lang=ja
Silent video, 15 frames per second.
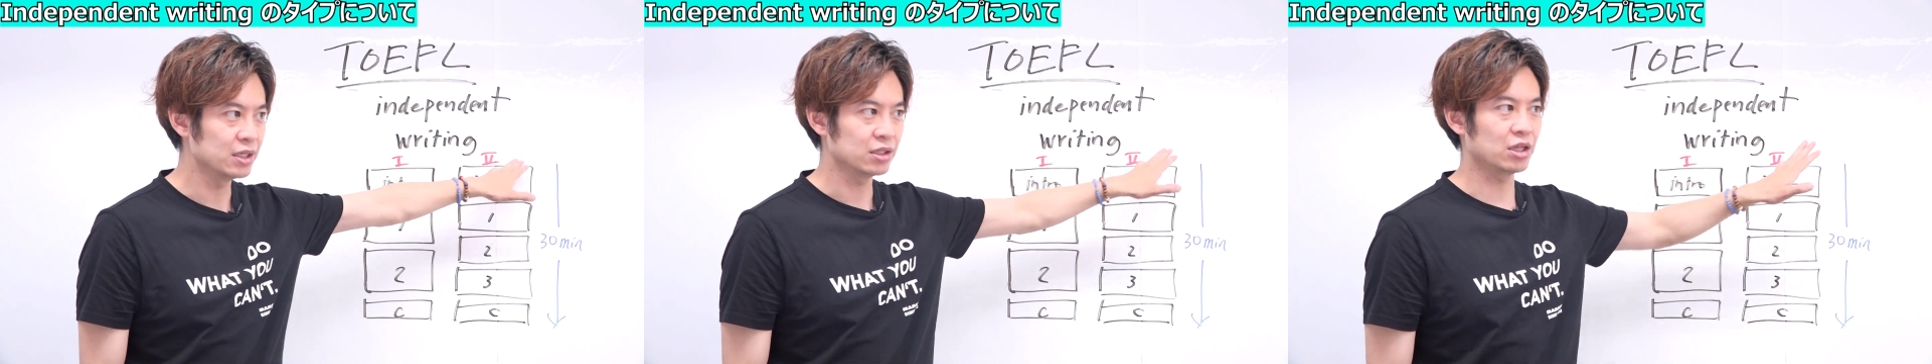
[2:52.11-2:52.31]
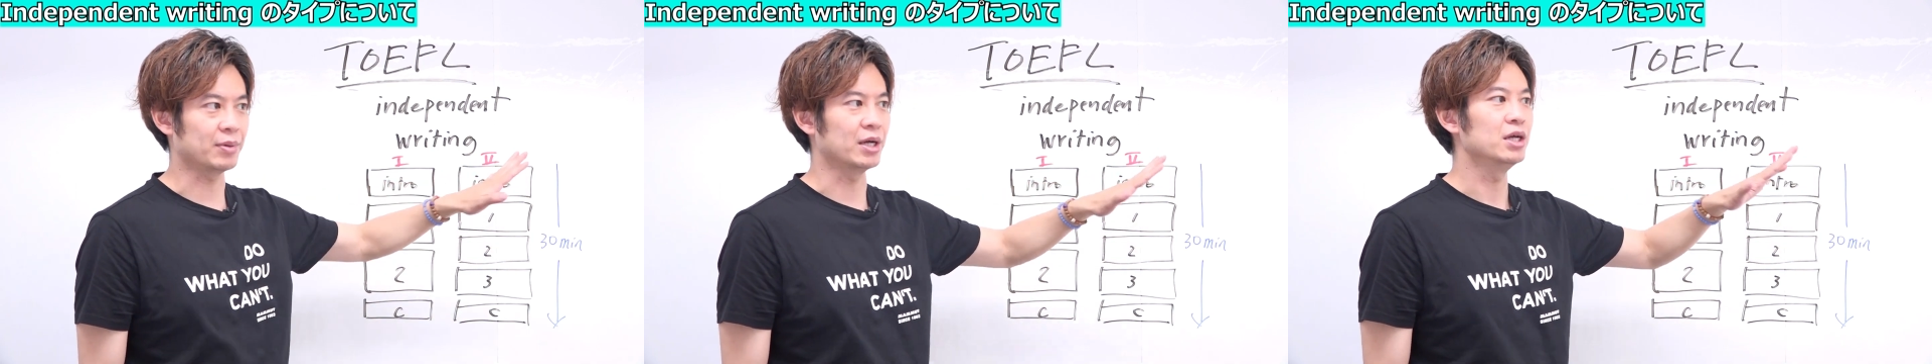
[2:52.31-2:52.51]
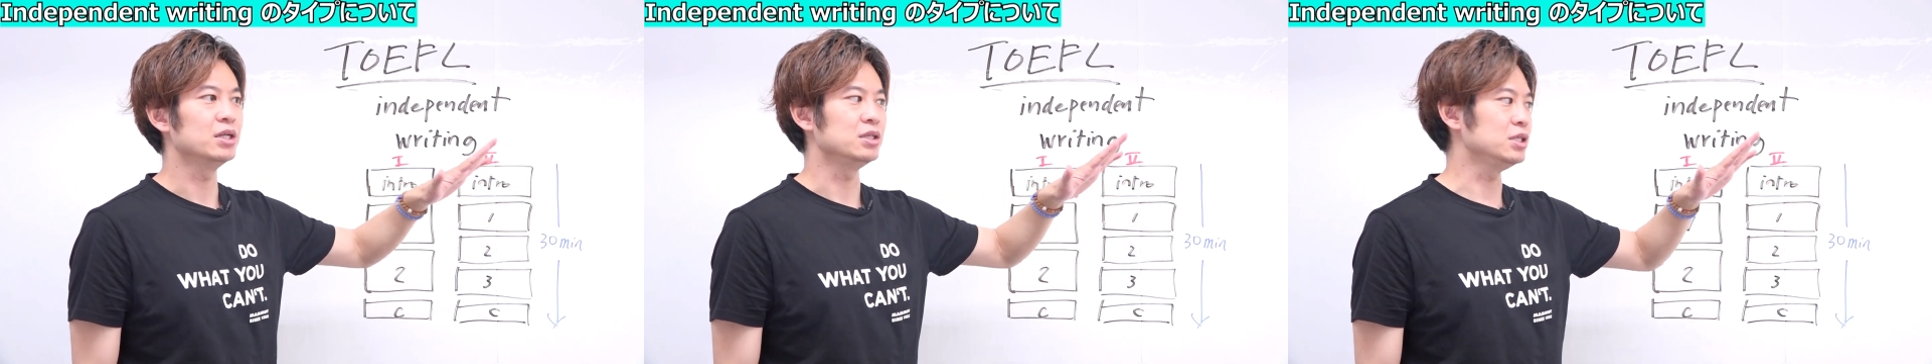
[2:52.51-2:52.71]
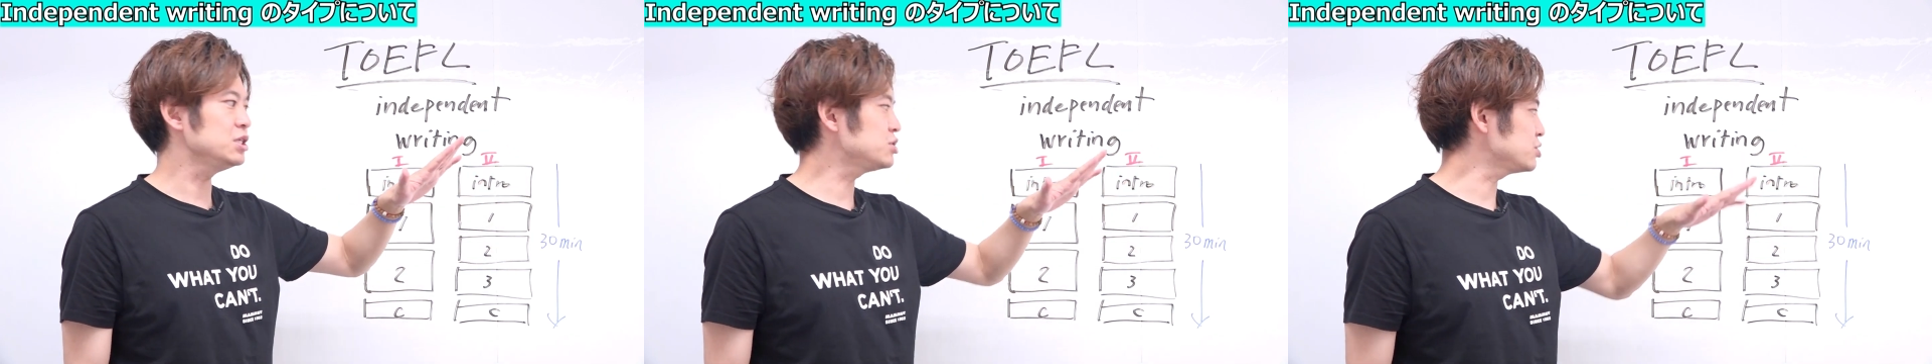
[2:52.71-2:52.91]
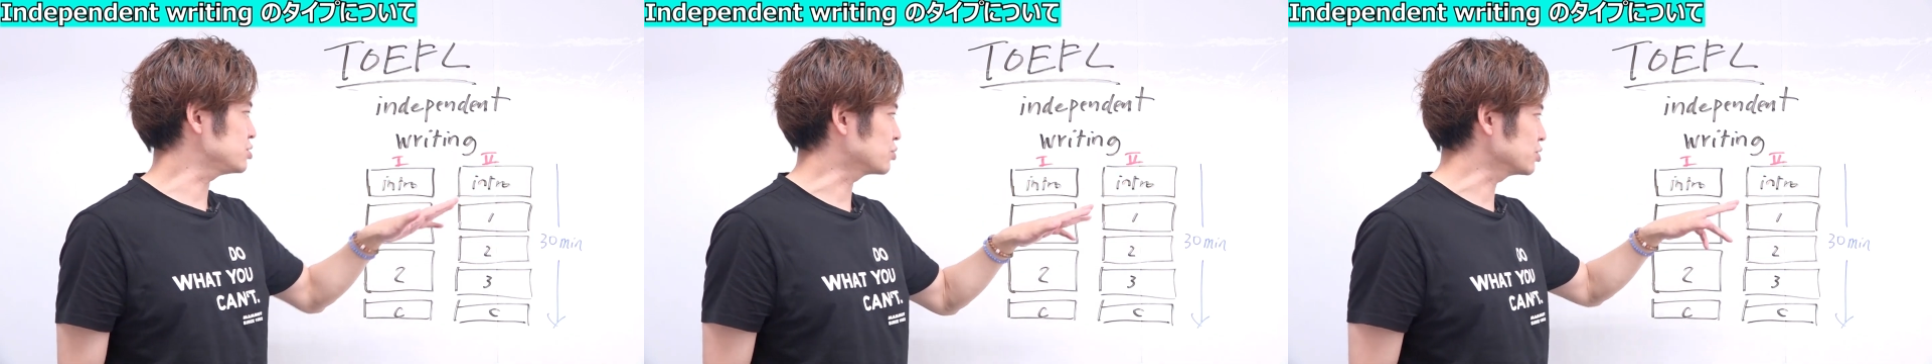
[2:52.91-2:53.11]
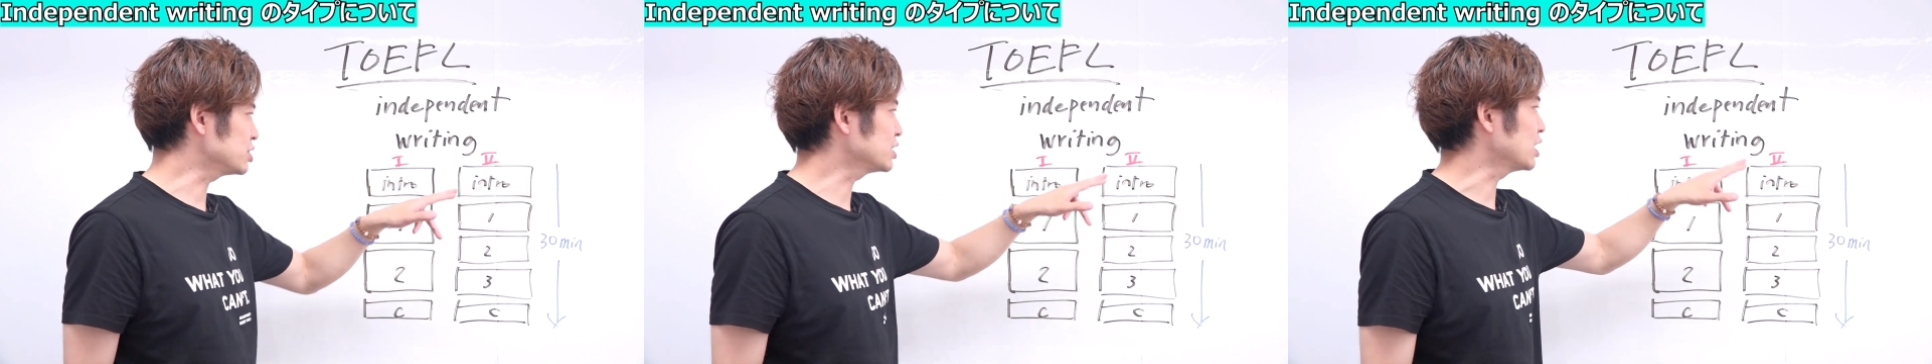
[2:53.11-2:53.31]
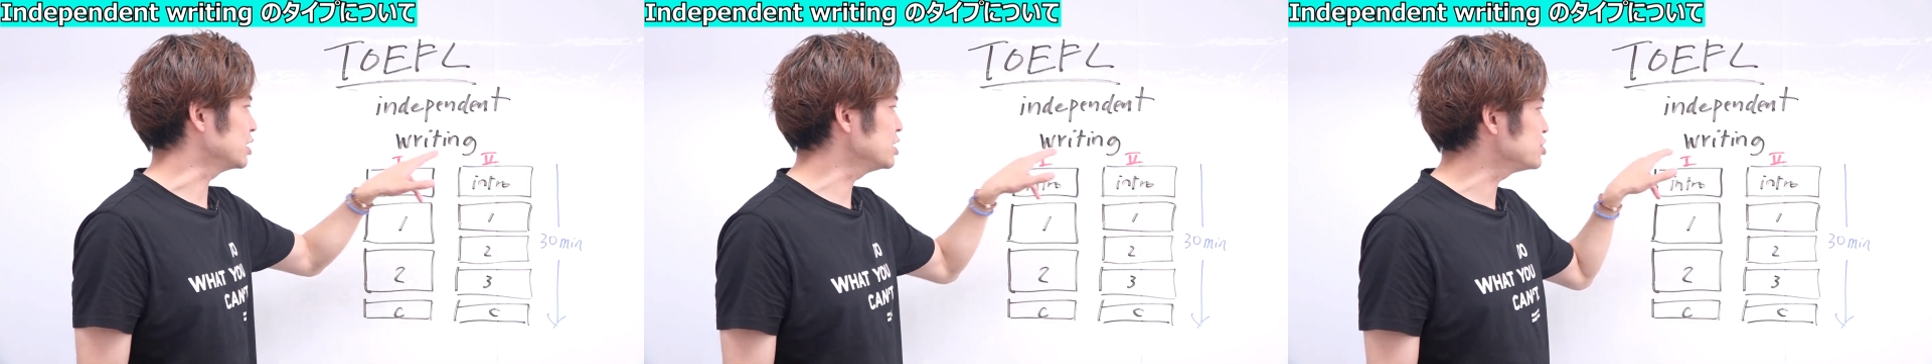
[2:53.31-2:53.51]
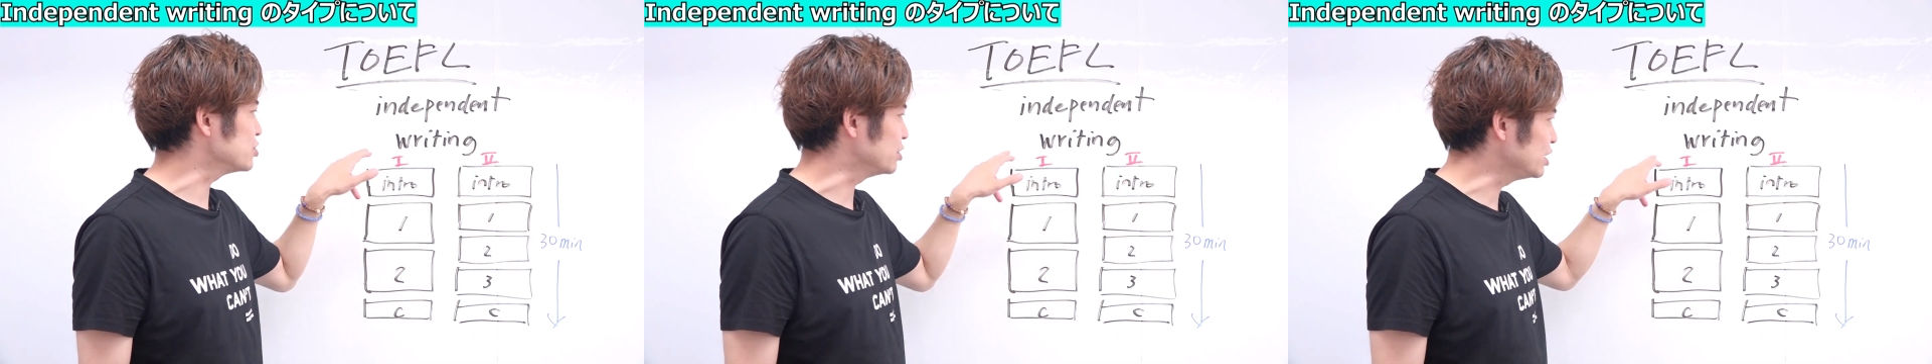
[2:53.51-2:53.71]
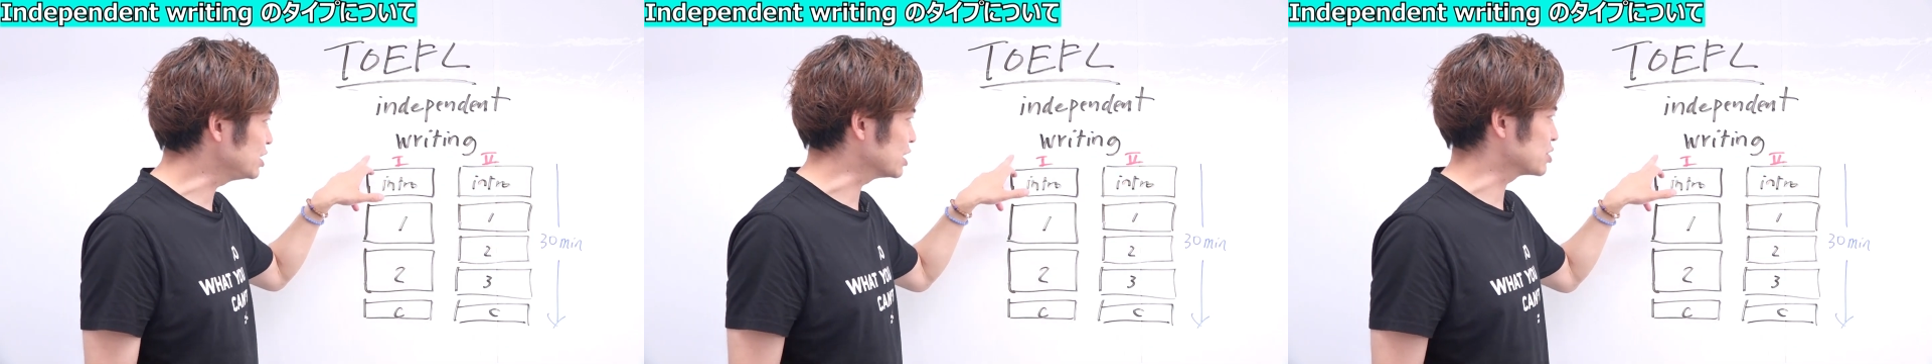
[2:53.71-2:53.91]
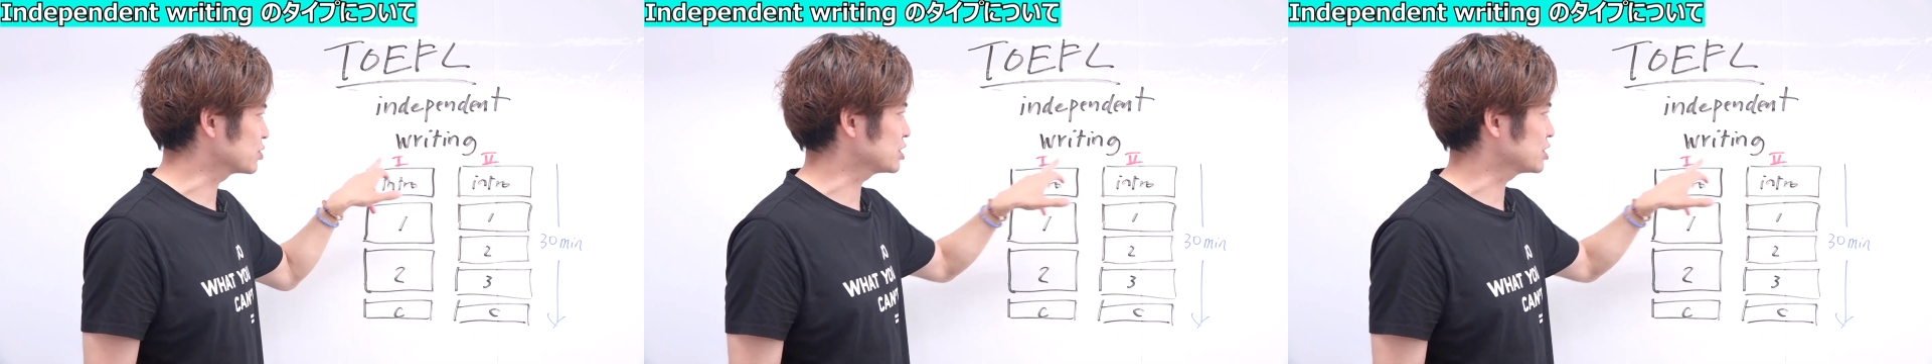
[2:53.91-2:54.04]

例えば20、こっちだったら22です、